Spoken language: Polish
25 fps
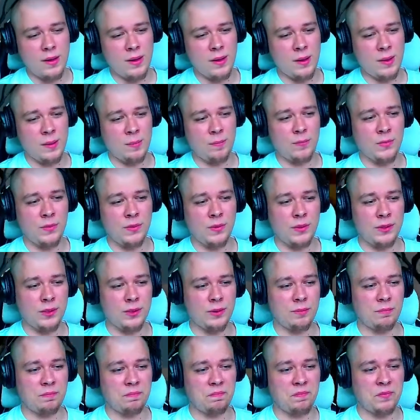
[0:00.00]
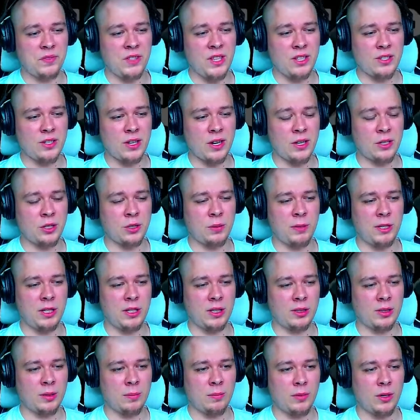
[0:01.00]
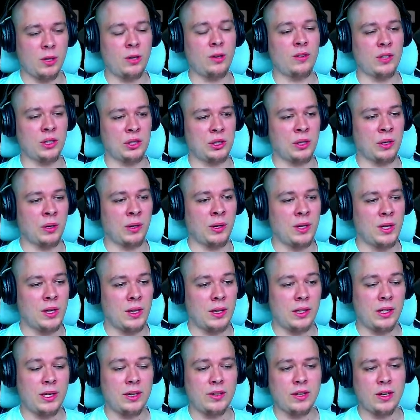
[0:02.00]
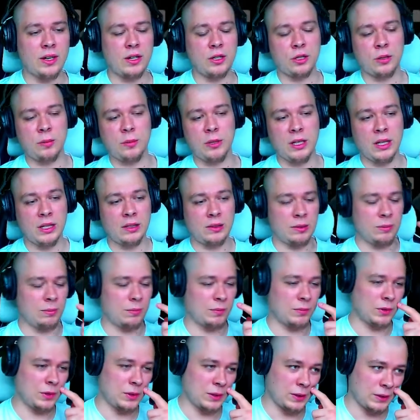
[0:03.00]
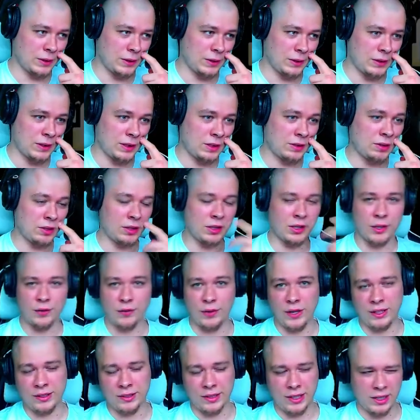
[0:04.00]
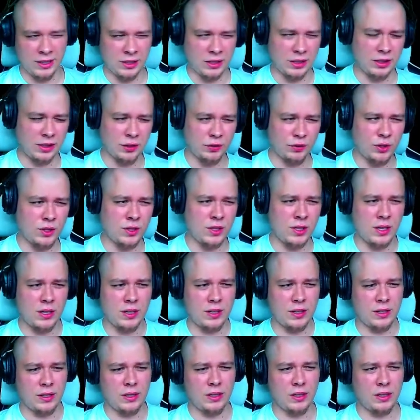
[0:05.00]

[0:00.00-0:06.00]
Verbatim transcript: mm, nie zależy mi na tym, o właśnie, nie zależy mi na tym, na tych kwiatkach, na tych wszystkich